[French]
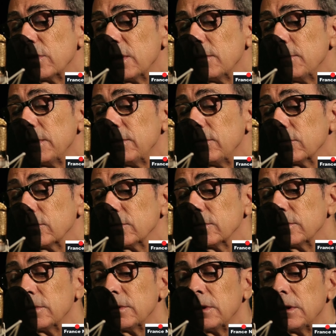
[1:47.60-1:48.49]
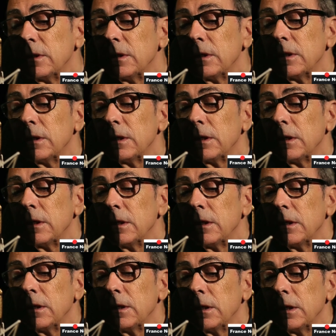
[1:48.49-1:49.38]
la maison
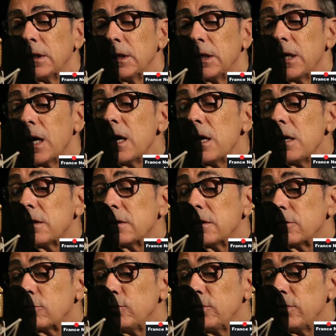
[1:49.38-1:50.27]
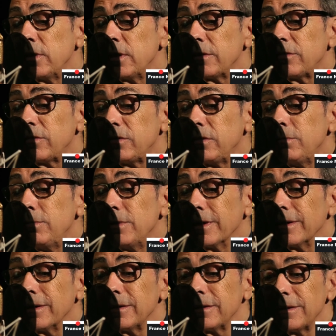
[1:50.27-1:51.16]
et elle, qui cuisinait si
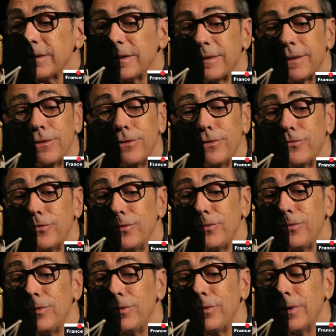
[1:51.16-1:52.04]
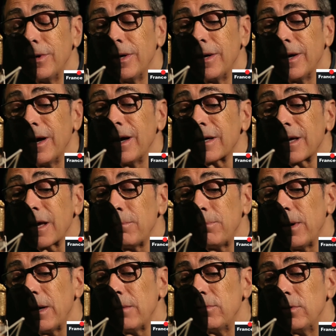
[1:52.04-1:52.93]
bien, était devenue
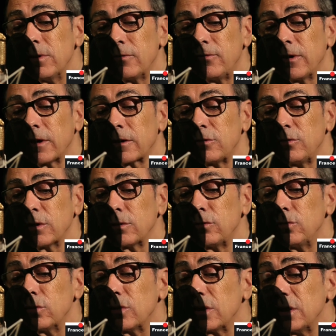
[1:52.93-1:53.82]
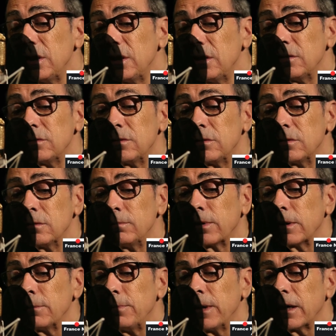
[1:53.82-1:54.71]
incapable de faire cuire du riz ou de
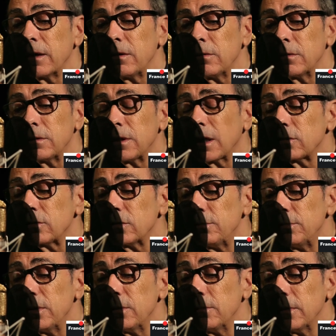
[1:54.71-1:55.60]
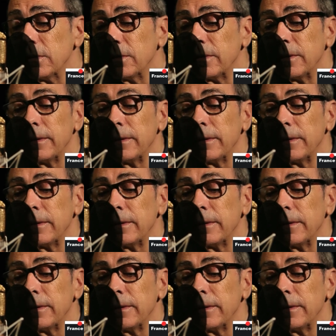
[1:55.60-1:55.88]
préparer une tarte aux pommes.